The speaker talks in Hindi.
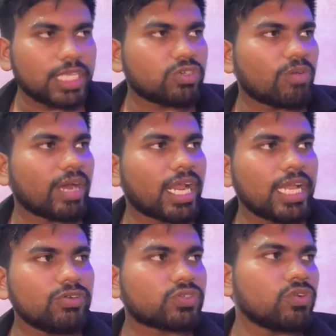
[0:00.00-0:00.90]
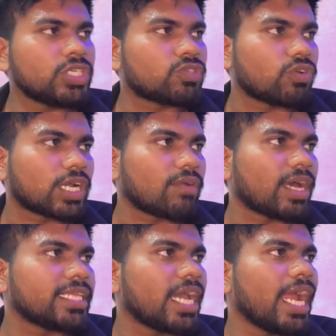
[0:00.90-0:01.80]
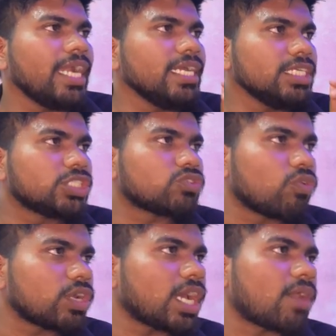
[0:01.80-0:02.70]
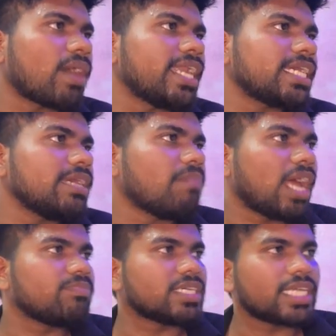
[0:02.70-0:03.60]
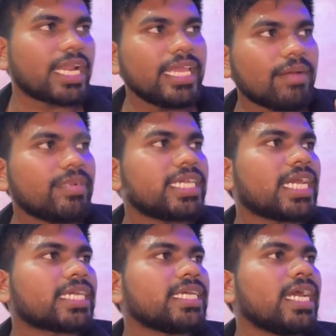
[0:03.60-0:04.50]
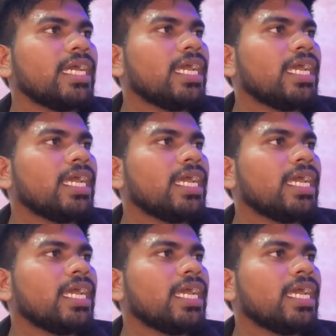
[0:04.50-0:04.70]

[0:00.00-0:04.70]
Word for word: जो हमारा है उसको स्टोर करवा दिया एंड स्टोर करवाने के बाद बेसिकली हमने क्या किया